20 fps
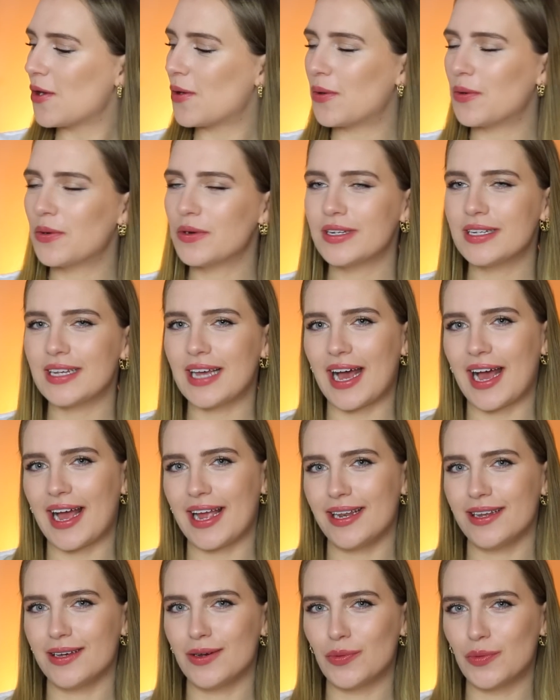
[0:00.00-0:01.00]
und
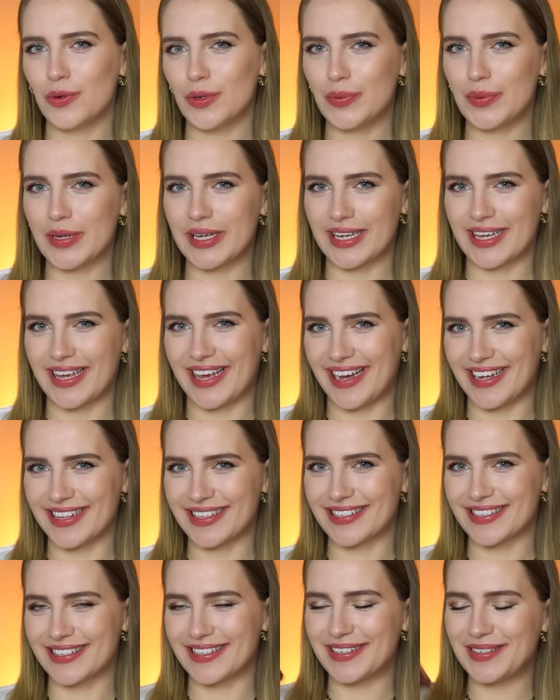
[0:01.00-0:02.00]
eine
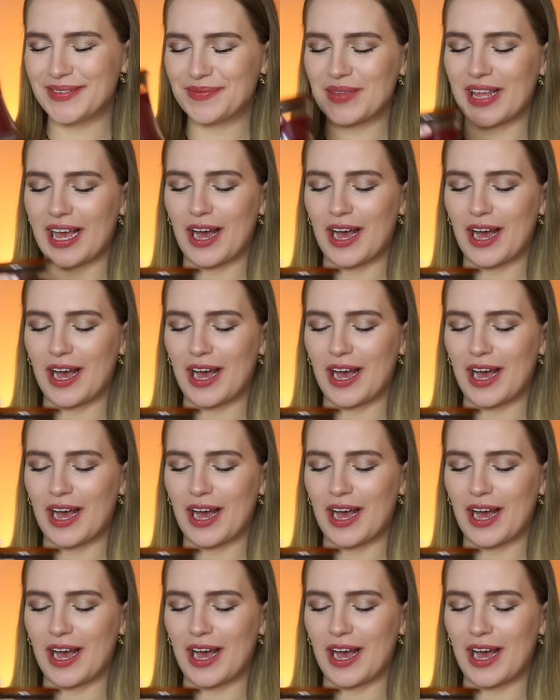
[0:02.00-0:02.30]
Woodwick-Kerze,